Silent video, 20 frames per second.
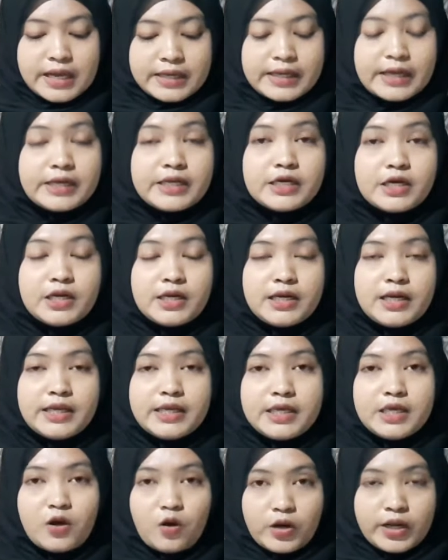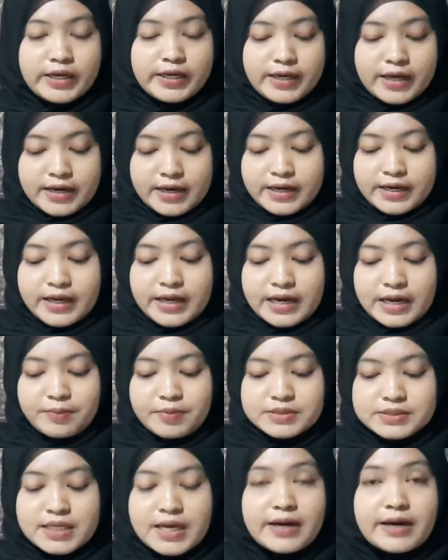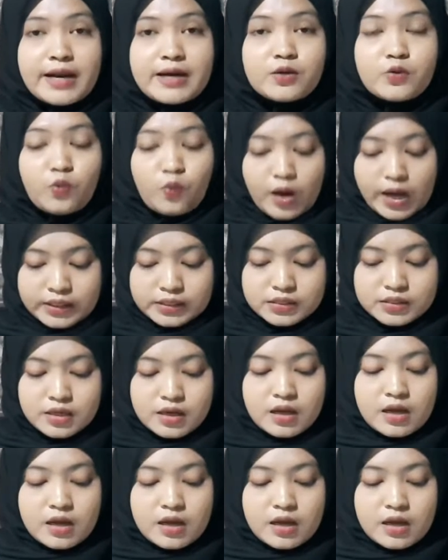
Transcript: yang dikelilingi oleh negara-negara besar dan kuat.